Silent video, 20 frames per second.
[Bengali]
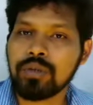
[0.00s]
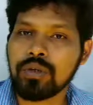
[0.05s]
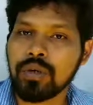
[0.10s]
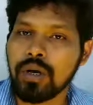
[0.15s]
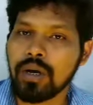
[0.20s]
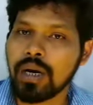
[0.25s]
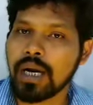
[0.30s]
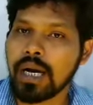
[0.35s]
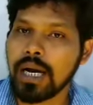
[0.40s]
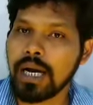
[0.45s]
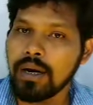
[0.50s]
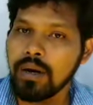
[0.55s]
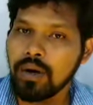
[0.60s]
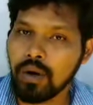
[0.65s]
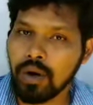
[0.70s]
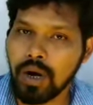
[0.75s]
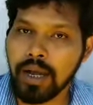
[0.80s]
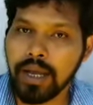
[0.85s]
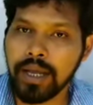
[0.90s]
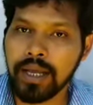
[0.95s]
সংখ্যা
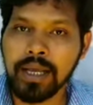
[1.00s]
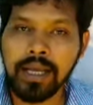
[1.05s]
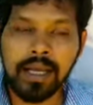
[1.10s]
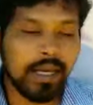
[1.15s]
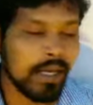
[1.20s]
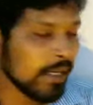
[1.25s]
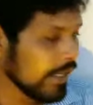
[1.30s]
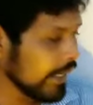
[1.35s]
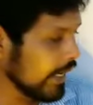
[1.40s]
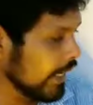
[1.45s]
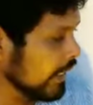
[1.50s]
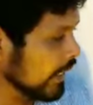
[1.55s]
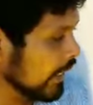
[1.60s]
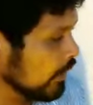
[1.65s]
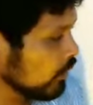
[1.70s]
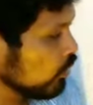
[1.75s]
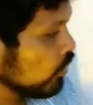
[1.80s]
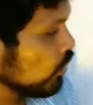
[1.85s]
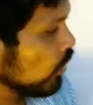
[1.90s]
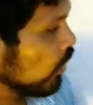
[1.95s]
নয় এটা
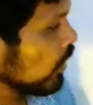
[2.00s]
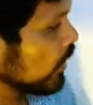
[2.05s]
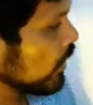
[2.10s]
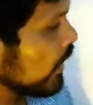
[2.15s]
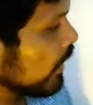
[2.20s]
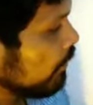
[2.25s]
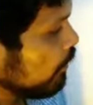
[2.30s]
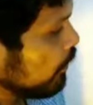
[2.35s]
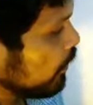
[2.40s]
দুই অঙ্কের